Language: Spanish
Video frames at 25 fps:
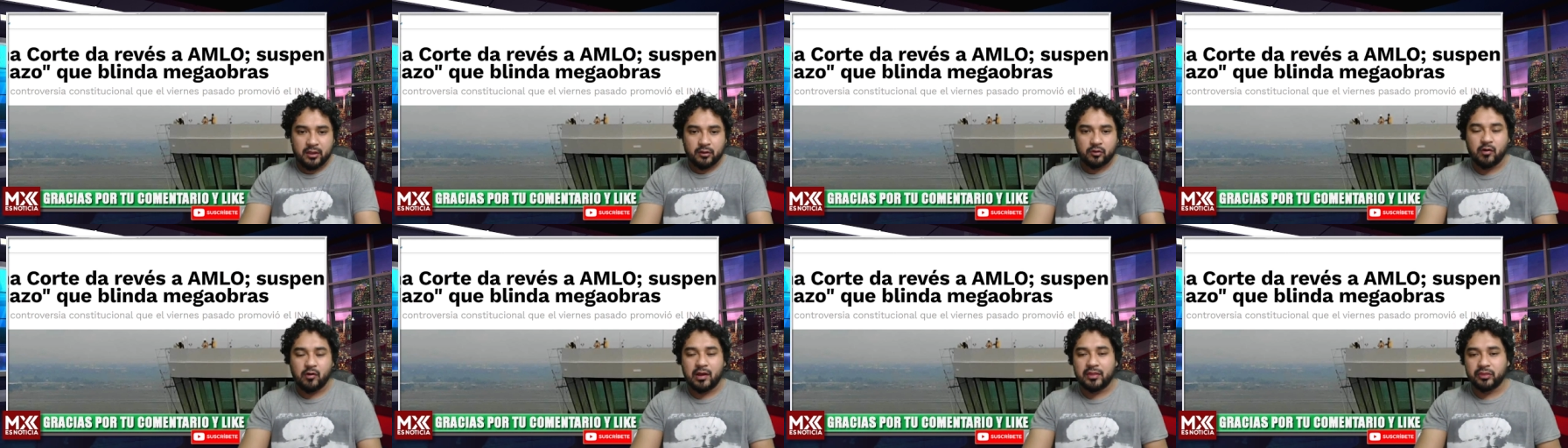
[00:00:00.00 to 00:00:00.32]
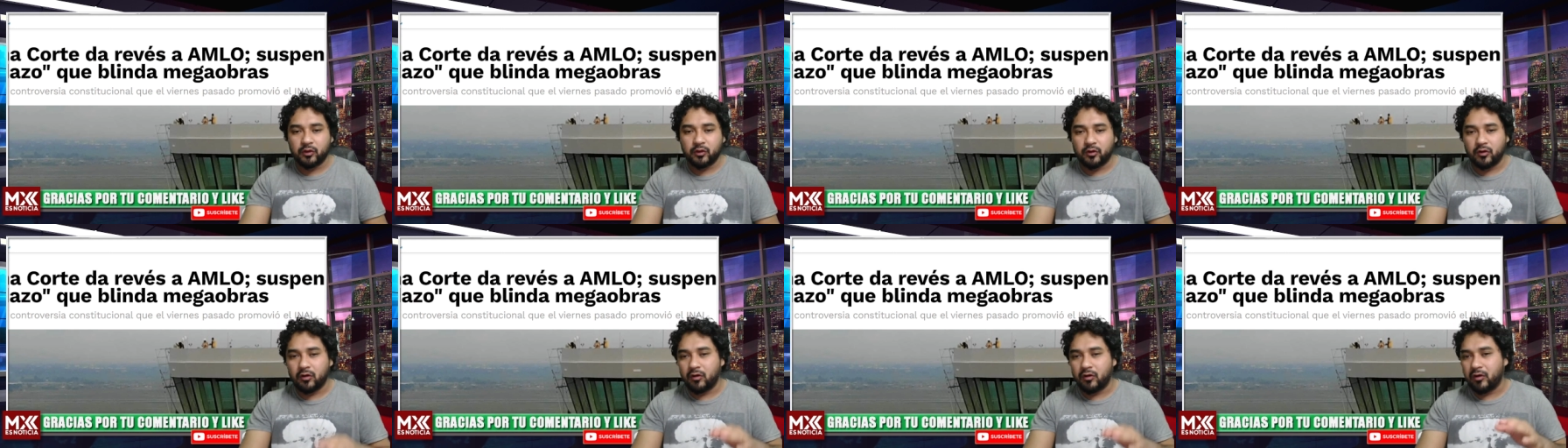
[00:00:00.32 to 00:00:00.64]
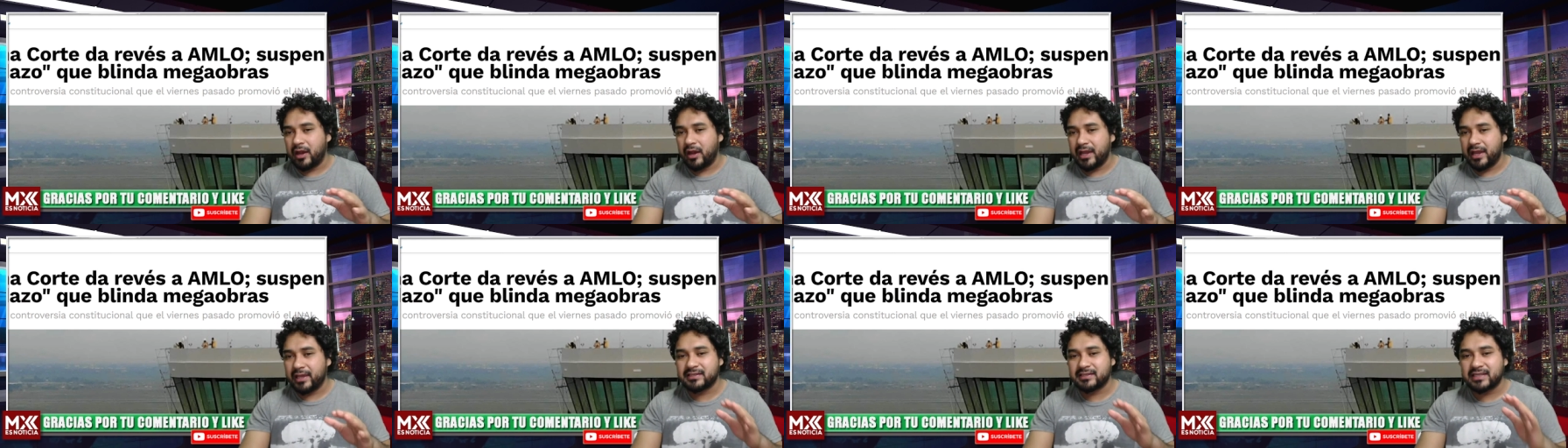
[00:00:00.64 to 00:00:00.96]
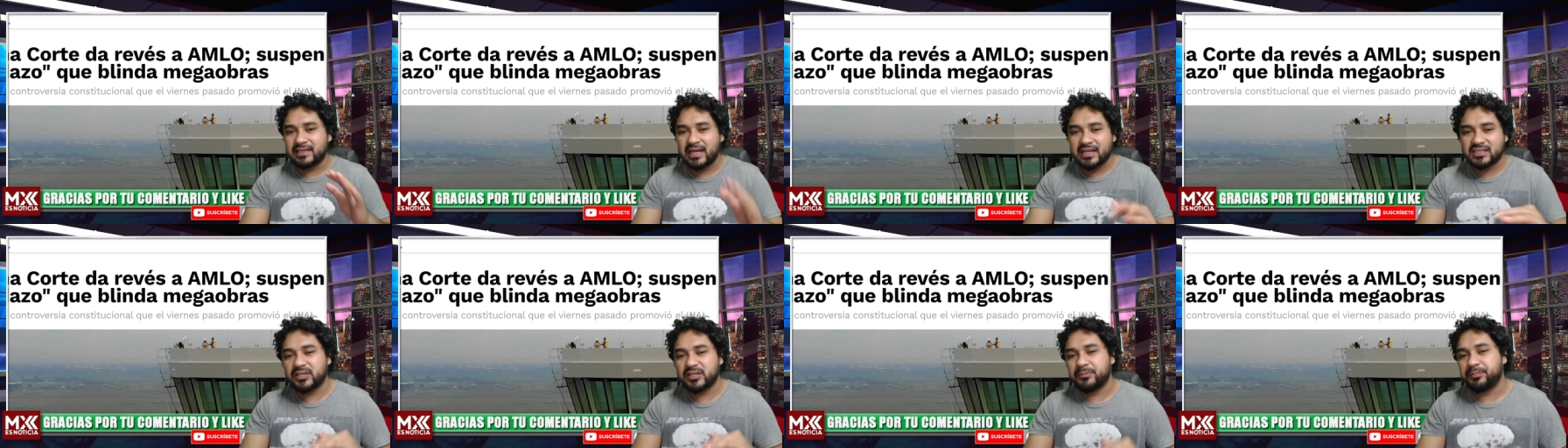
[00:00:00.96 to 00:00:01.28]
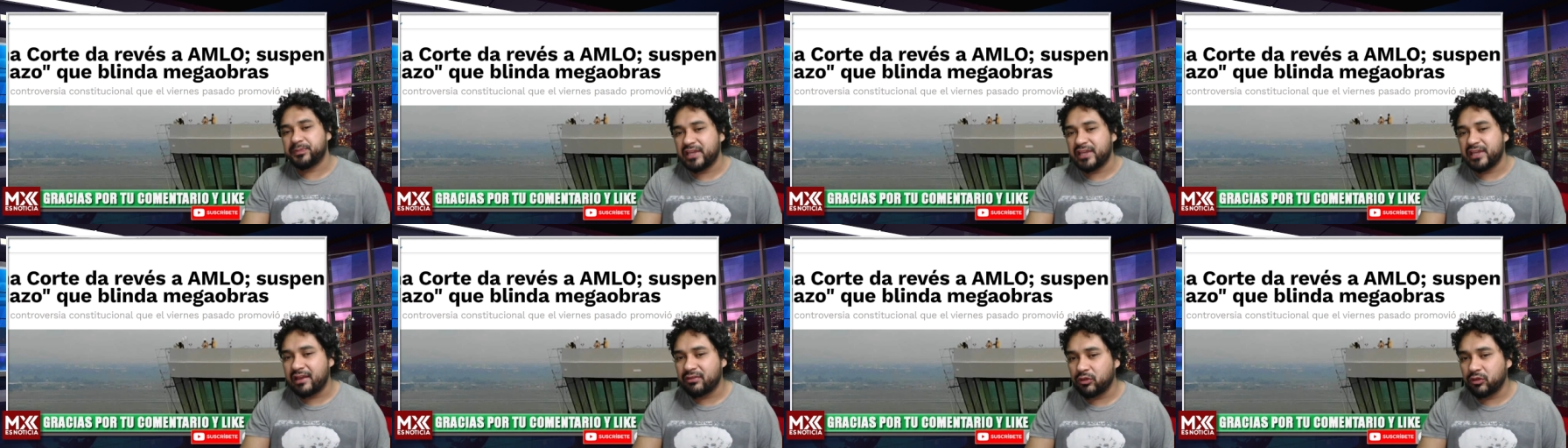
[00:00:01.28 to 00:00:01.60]
cuando está
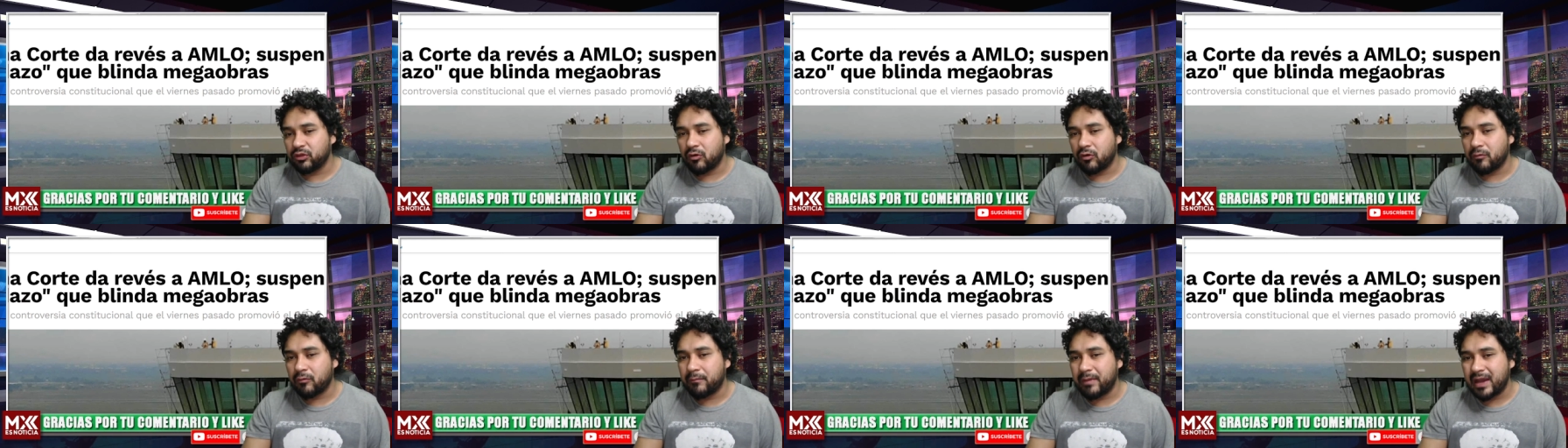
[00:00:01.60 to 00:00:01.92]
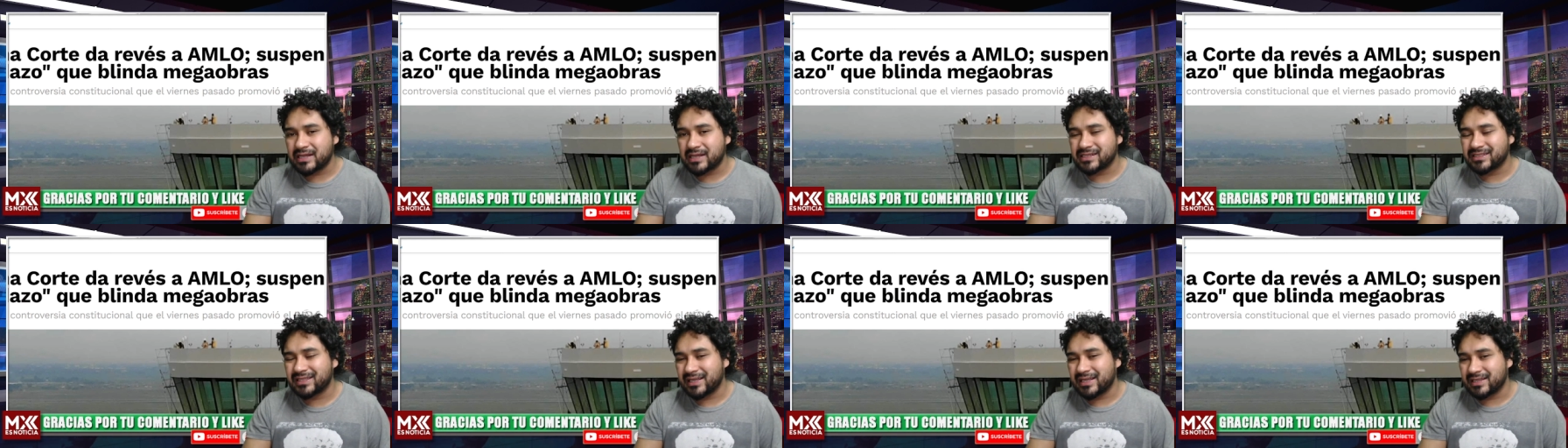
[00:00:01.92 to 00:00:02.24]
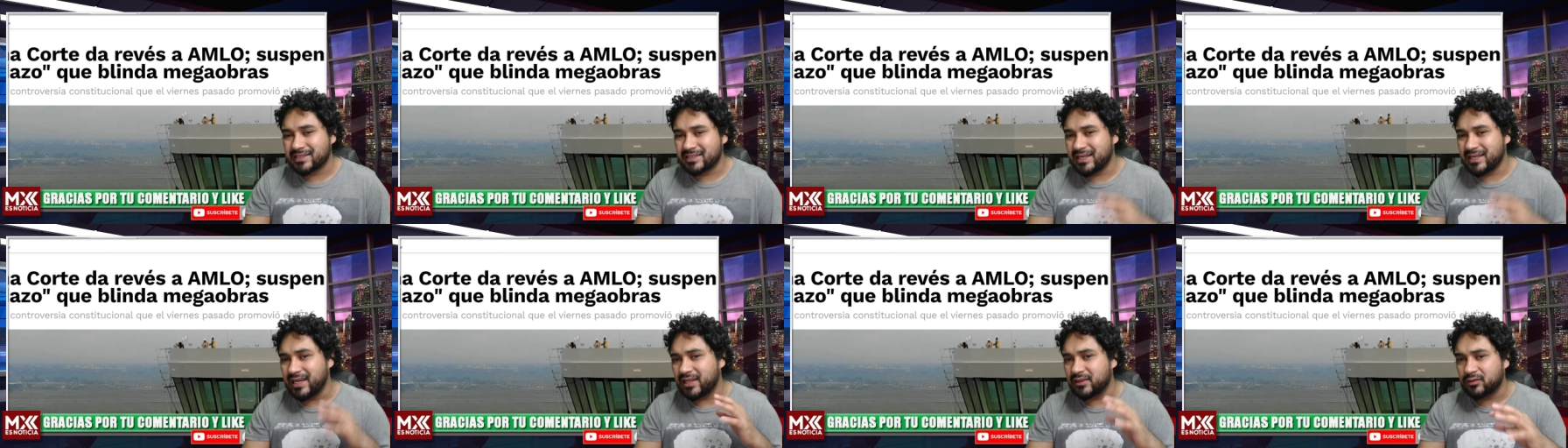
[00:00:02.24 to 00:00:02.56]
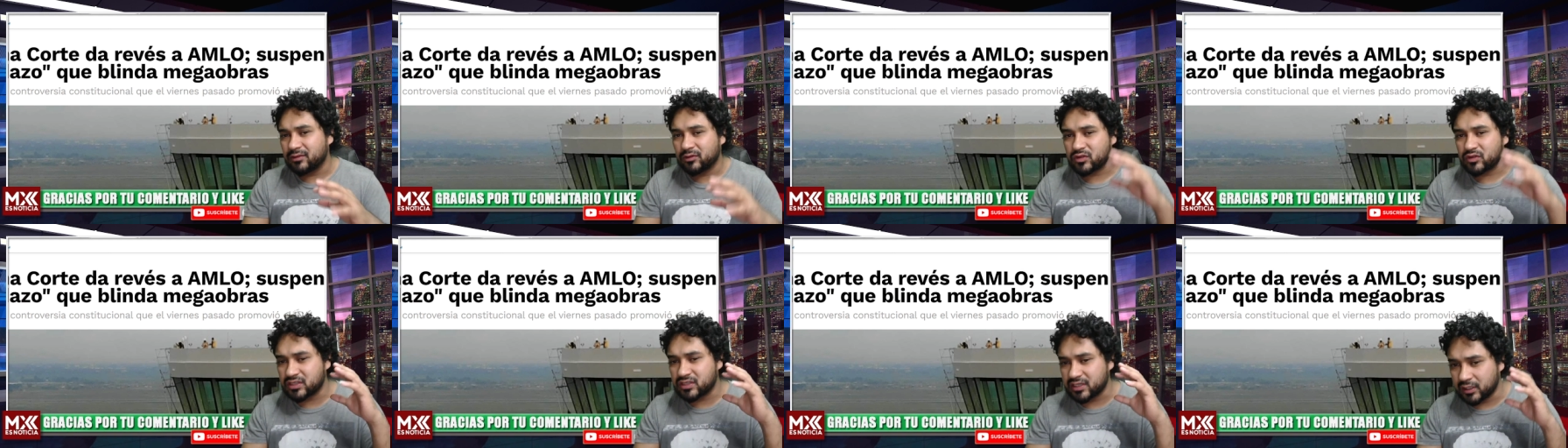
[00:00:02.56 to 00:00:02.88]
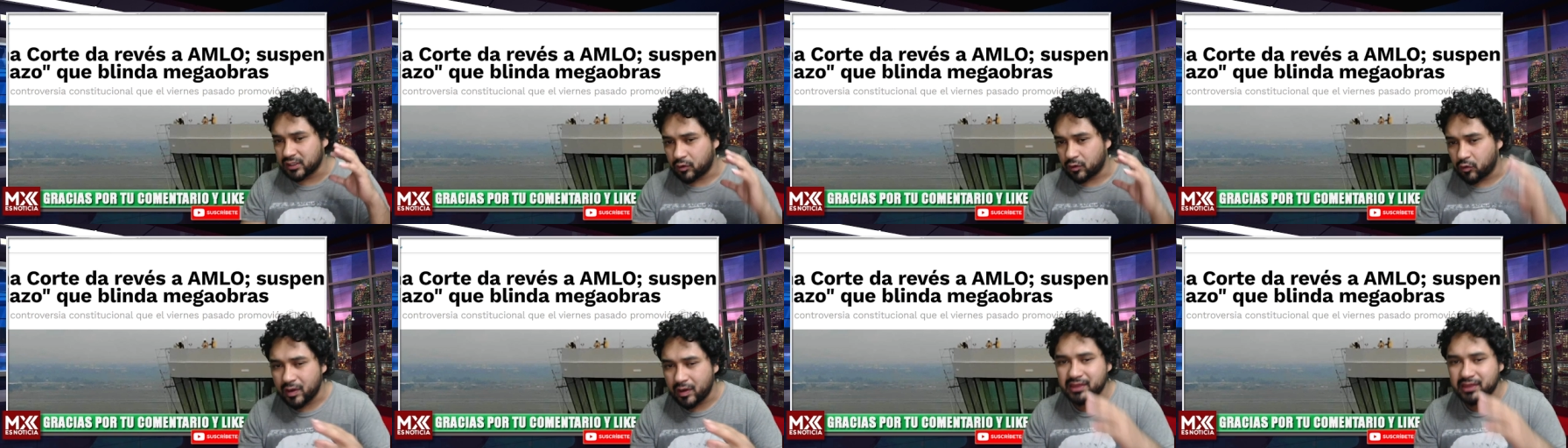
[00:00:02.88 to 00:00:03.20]
aceptando más de
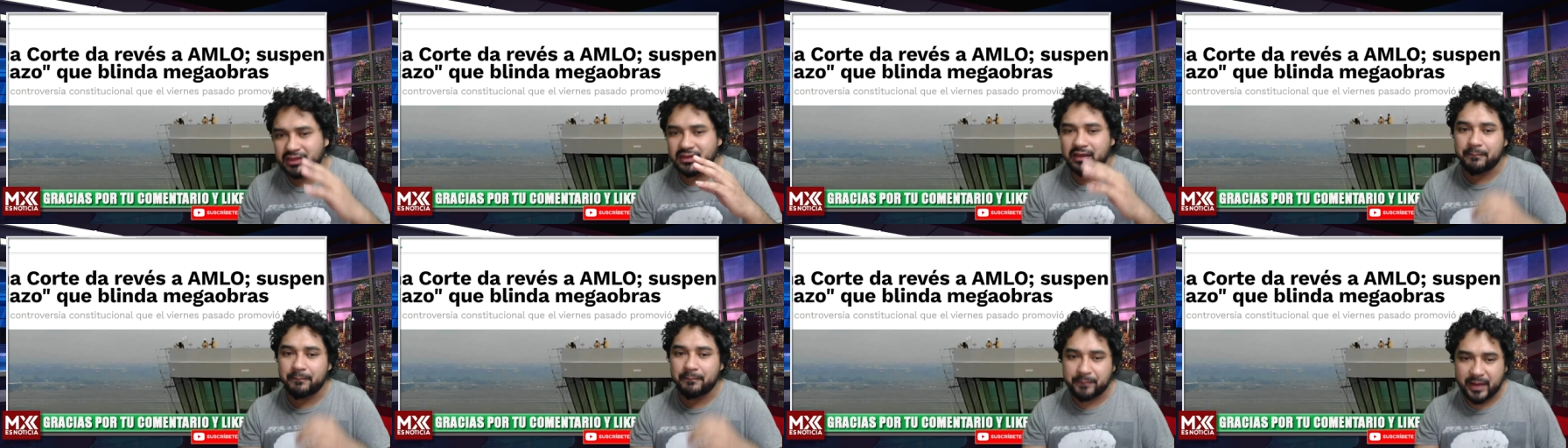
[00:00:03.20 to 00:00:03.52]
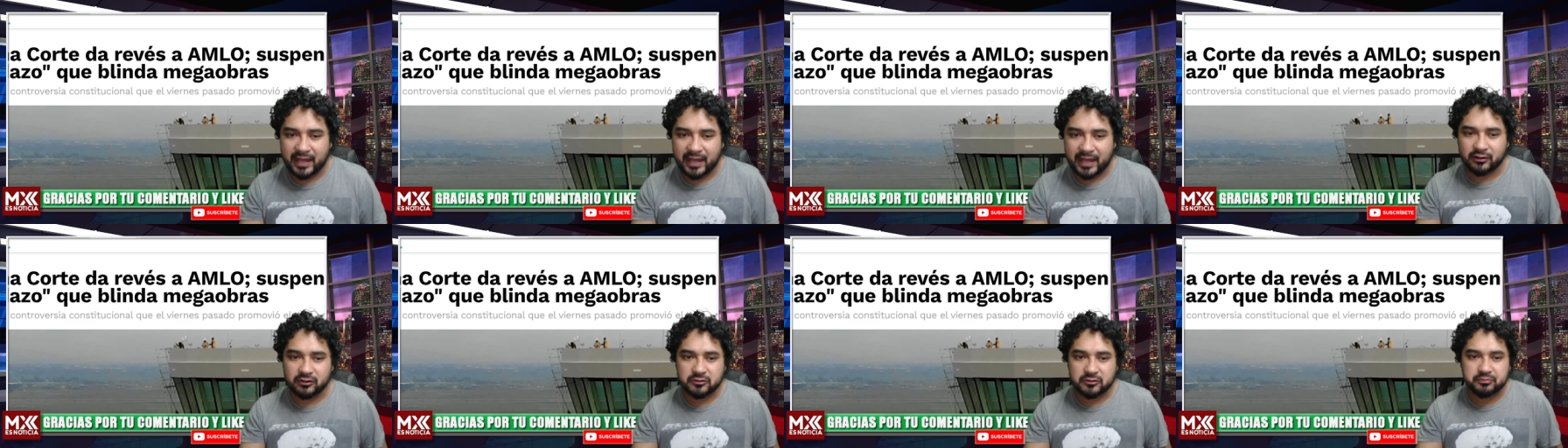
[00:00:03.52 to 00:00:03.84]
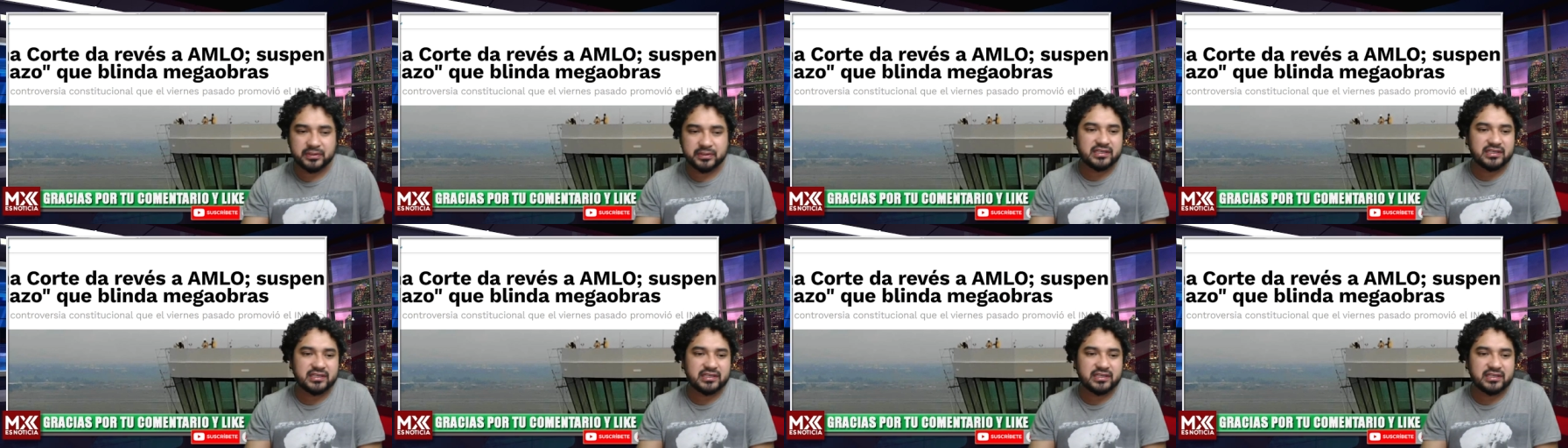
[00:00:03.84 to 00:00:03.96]
150 amparos.